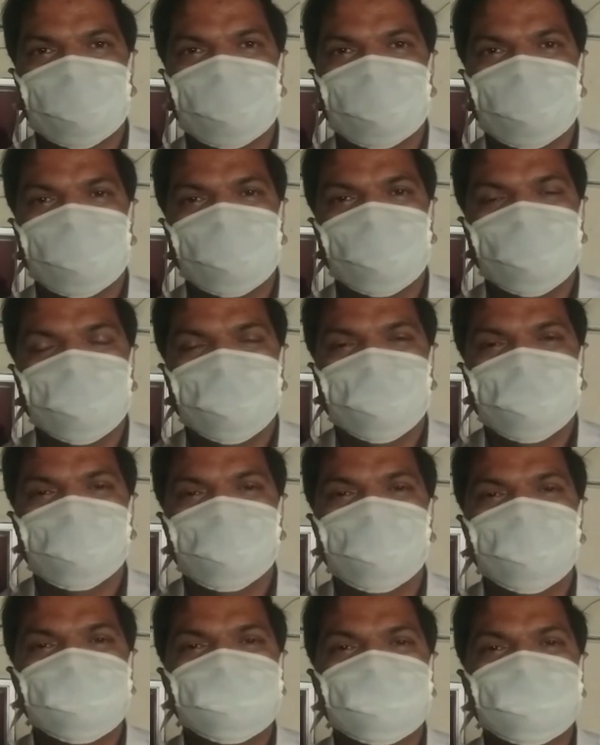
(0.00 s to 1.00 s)
है तो
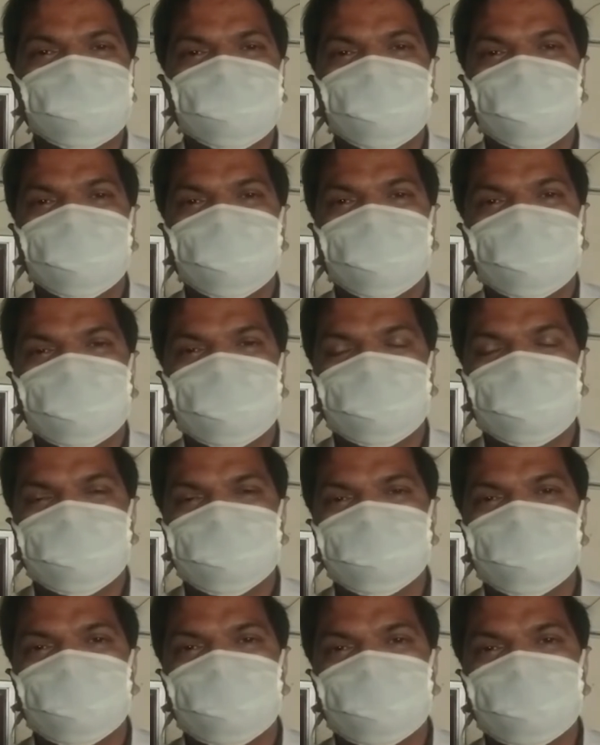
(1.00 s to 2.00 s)
इसलिए
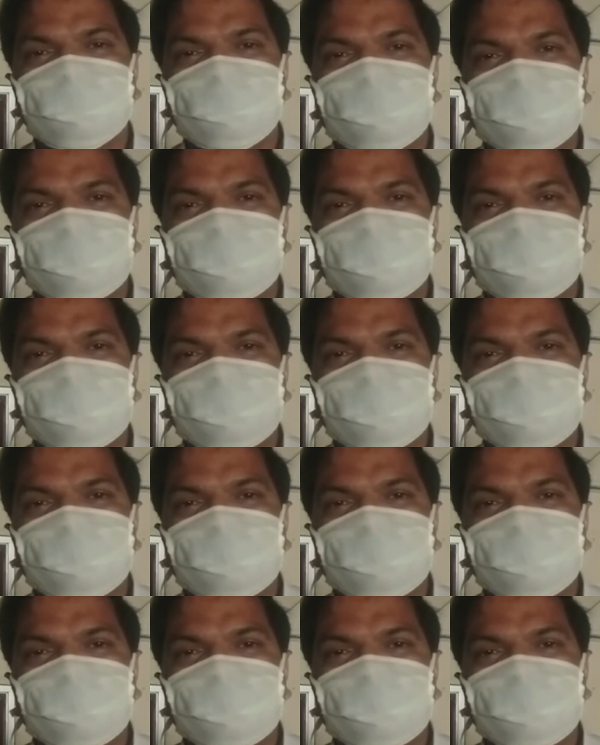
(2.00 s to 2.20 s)
इसमें